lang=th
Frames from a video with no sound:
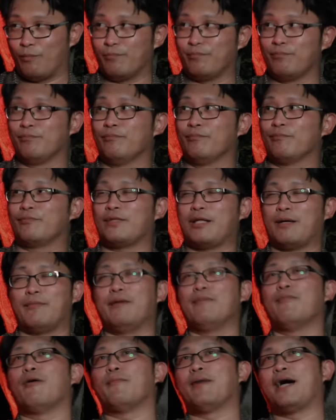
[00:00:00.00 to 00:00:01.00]
ครับแต่ไม่
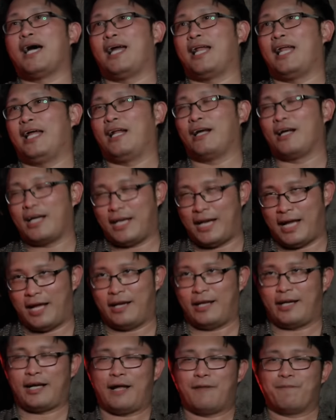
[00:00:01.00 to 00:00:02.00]
บอกมหาลัยและคณะ
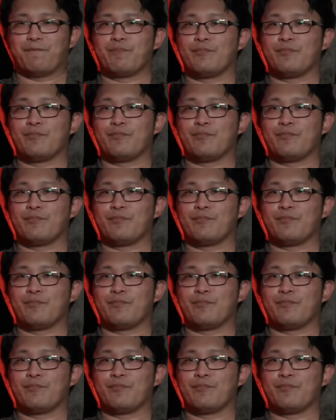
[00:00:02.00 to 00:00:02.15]
ละกัน